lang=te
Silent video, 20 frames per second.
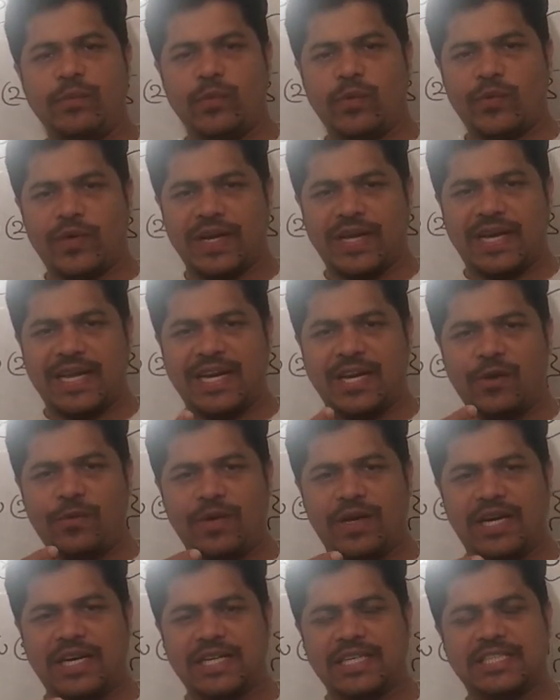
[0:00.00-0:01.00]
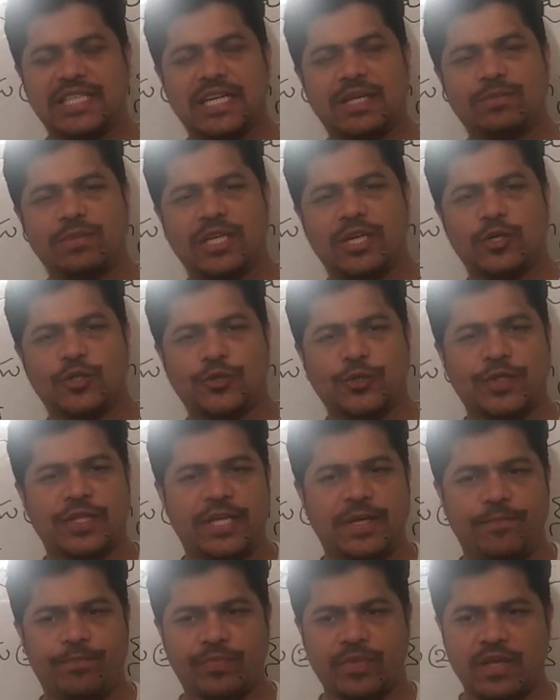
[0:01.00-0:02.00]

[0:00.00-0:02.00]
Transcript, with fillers: వివరాలను వెల్లడించడం జరుగుతుంది